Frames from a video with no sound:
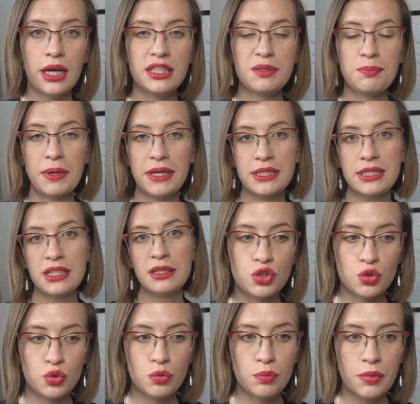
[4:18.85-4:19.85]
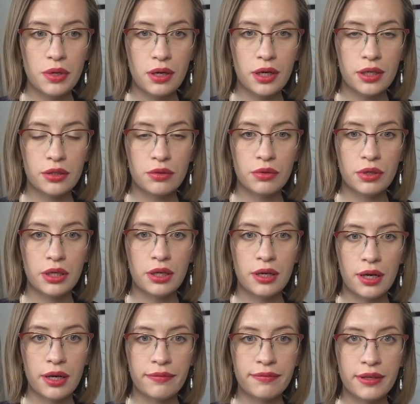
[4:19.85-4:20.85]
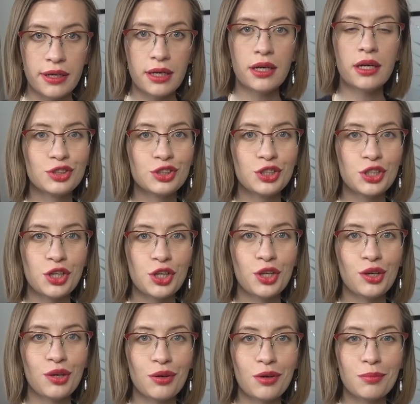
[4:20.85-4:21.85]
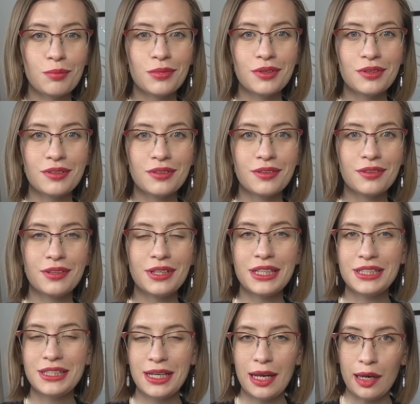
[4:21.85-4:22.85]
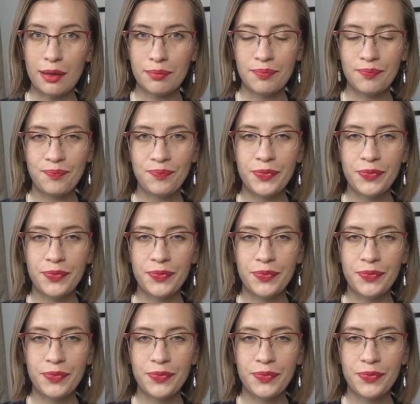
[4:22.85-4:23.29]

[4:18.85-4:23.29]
Депозит – сумма, которая равна 4 э, неделям.